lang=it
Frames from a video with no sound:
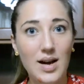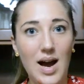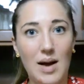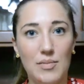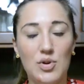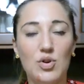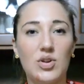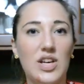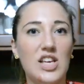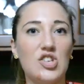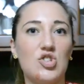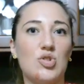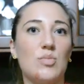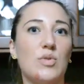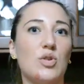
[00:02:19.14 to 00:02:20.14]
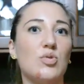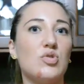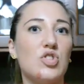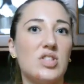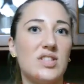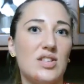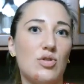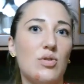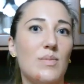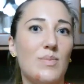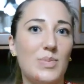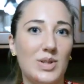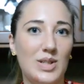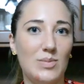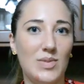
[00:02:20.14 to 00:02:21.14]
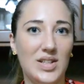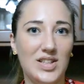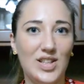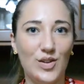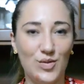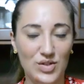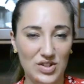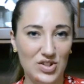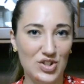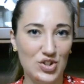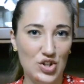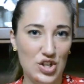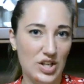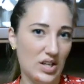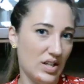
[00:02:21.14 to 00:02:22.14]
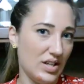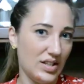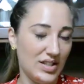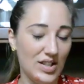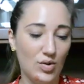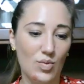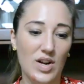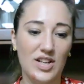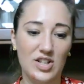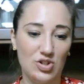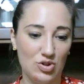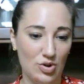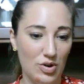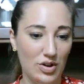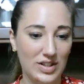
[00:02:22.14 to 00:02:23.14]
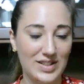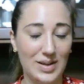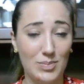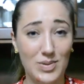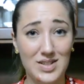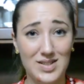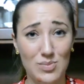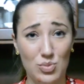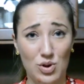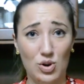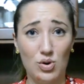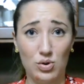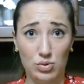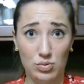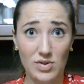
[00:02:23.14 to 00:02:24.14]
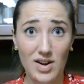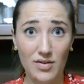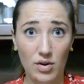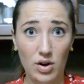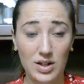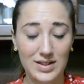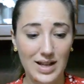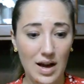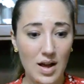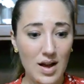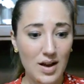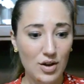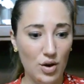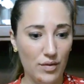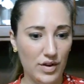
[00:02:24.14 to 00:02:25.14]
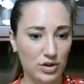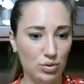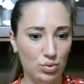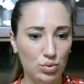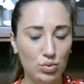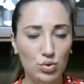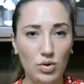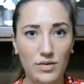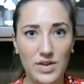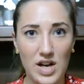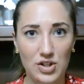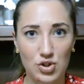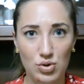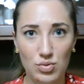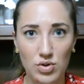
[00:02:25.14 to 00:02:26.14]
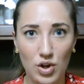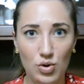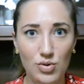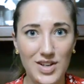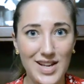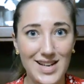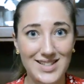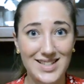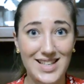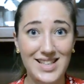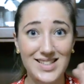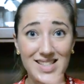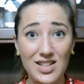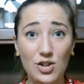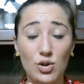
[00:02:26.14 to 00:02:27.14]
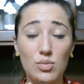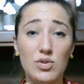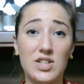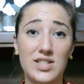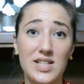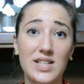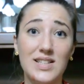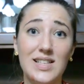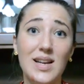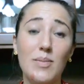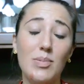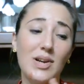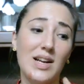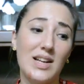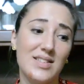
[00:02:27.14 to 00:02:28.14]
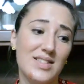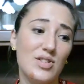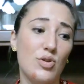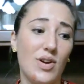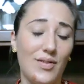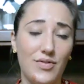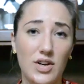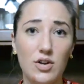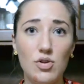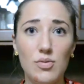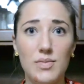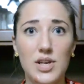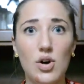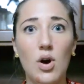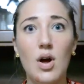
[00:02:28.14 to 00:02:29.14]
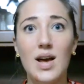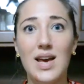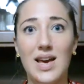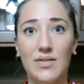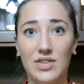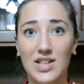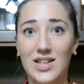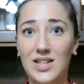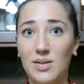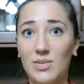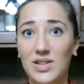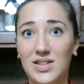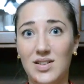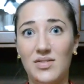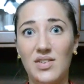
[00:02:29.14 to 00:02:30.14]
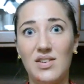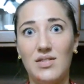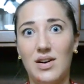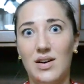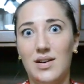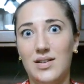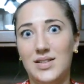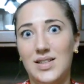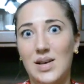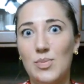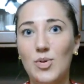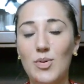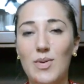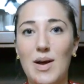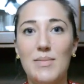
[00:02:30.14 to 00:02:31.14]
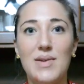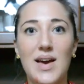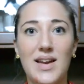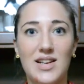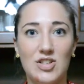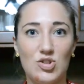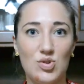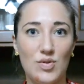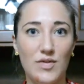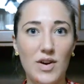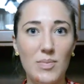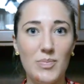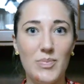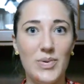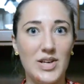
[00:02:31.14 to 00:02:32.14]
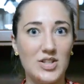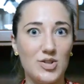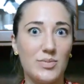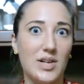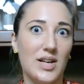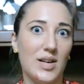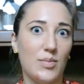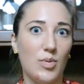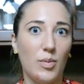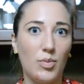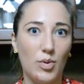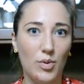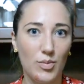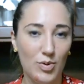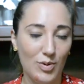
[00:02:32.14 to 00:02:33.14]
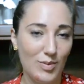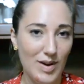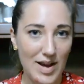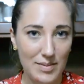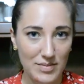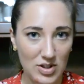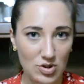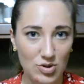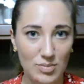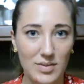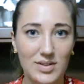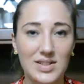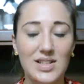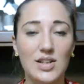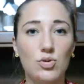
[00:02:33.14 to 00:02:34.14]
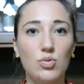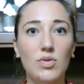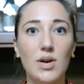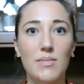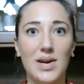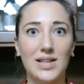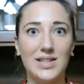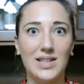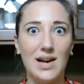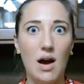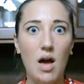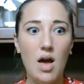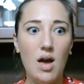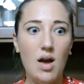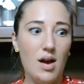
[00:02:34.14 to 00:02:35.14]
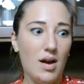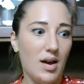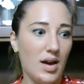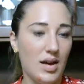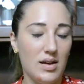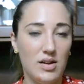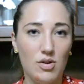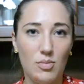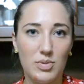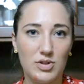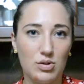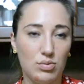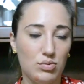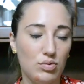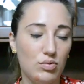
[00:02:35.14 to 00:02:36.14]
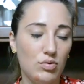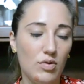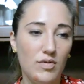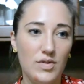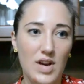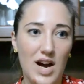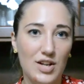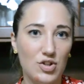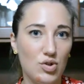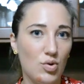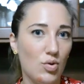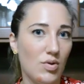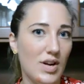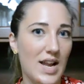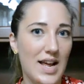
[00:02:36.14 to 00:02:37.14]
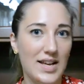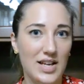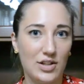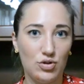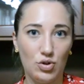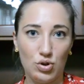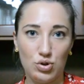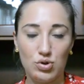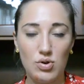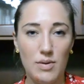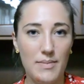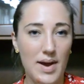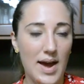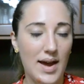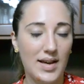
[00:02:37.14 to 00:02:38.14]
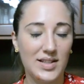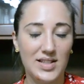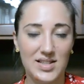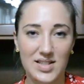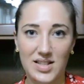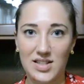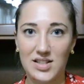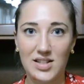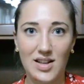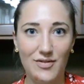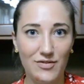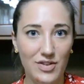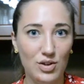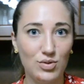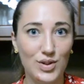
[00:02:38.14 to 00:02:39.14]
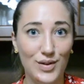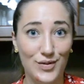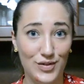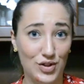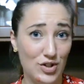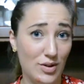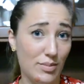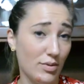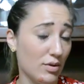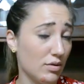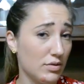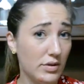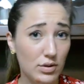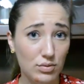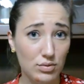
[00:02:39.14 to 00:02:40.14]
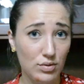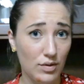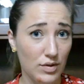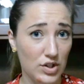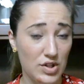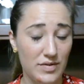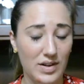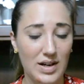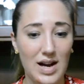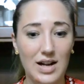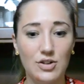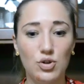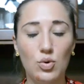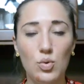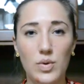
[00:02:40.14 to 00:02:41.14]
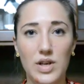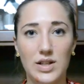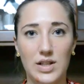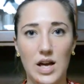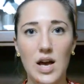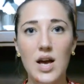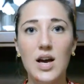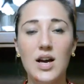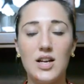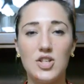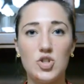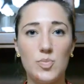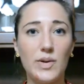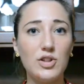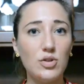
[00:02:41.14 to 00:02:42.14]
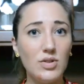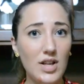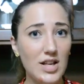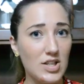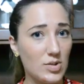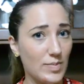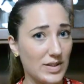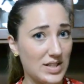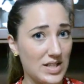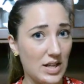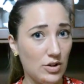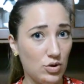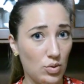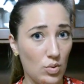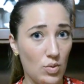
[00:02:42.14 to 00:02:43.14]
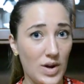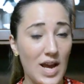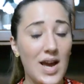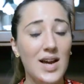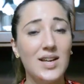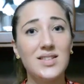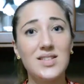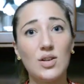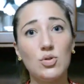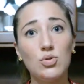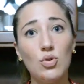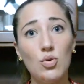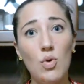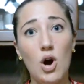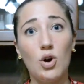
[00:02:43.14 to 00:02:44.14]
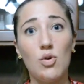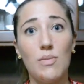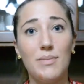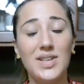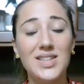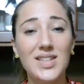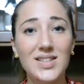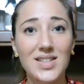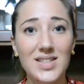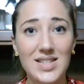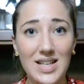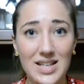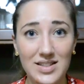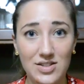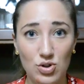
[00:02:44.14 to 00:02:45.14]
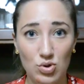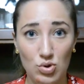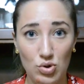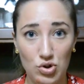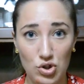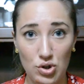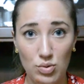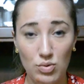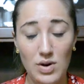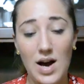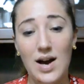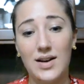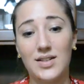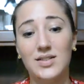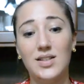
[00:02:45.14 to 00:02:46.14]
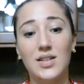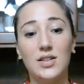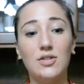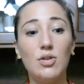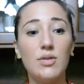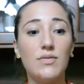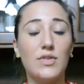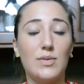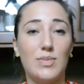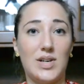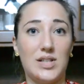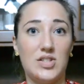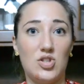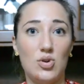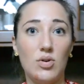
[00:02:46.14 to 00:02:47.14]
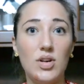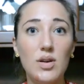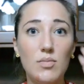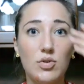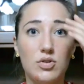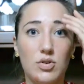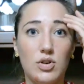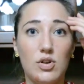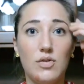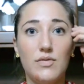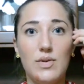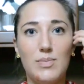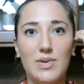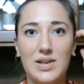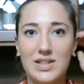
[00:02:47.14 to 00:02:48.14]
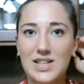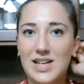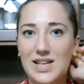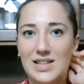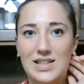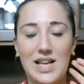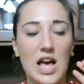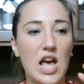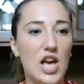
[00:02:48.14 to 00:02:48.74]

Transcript: a meno che insomma non ci siano impedimenti fisici di qualche sorta. Per esempio ricordo una volta che ho fatto tutto il viaggio in una corriera schiacciata come una sardina perché la signora a fianco mio evidentemente aveva dei problemi, era in sovrappeso, magari proprio problemi insomma di natura medica e io ho passato tutto il viaggio con lei addosso a me ed è stato davvero difficile perché oltretutto faceva caldo. Quindi, rispetto degli spazi altrui, in secondo luogo mettete silenzioso il cellulare, tenetelo in vibrazione in modo che non vi perderete